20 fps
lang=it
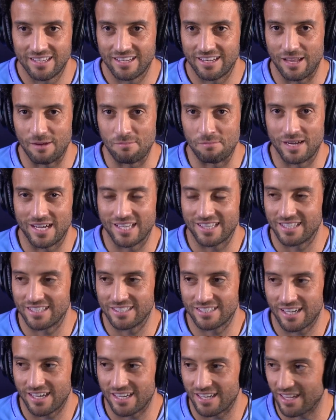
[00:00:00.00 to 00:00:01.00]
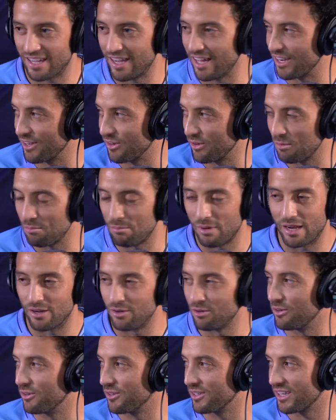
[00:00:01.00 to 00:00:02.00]
la madre già regalano i
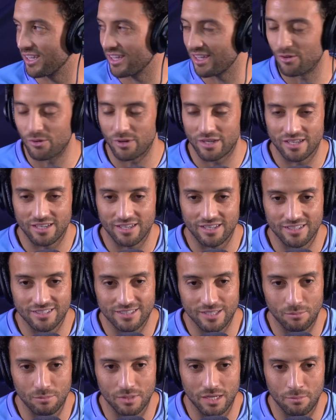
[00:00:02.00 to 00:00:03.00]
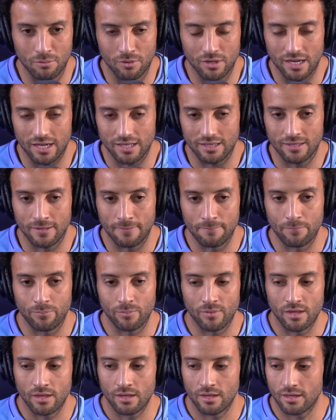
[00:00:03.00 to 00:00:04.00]
palloni, quindi siamo innamorati.
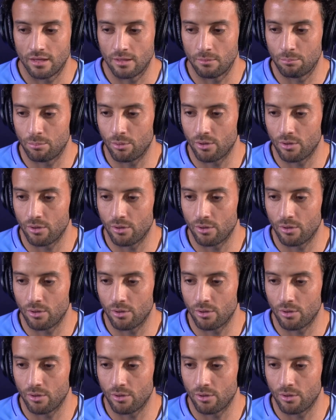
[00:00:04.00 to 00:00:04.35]
E